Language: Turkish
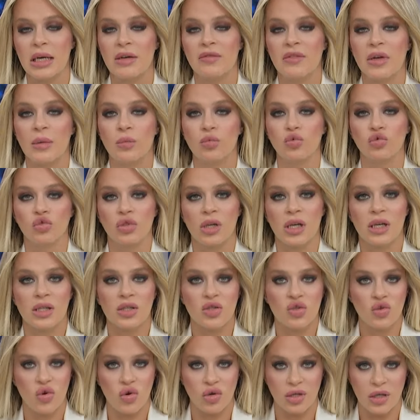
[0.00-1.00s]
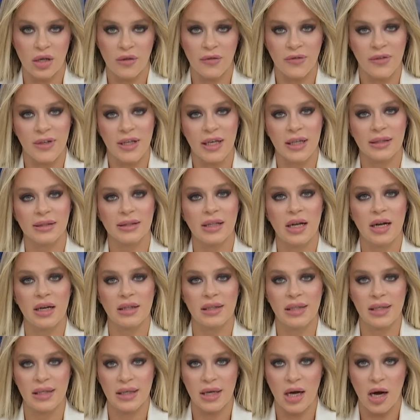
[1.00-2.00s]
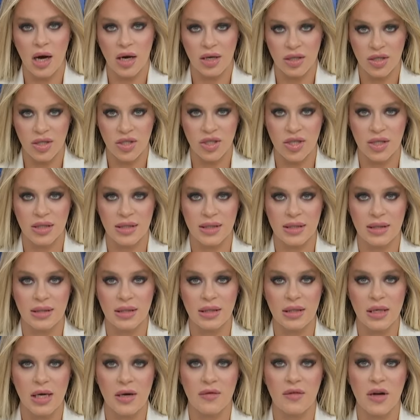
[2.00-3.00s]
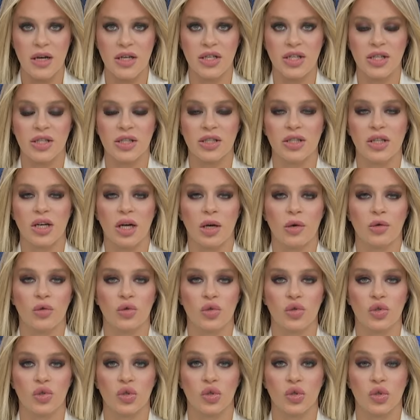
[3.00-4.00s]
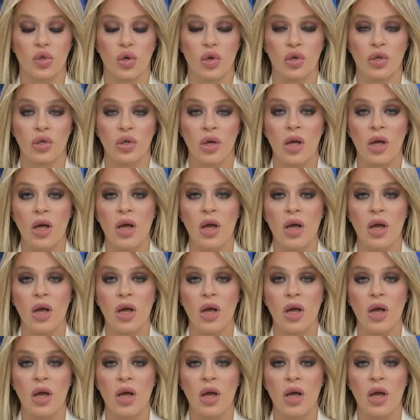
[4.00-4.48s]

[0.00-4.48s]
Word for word: ve bundan sonra fiyatlardaki artış hızının yavaşlayacağı öngörülüyor.